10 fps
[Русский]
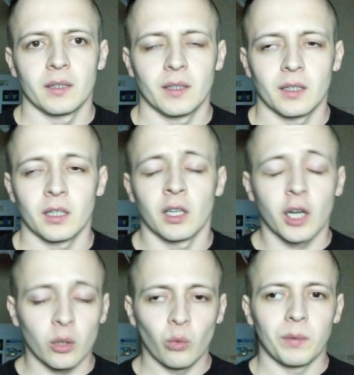э,
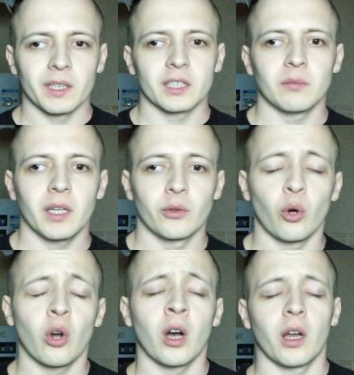глупо называть,
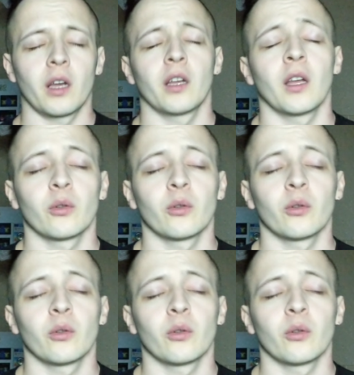но э,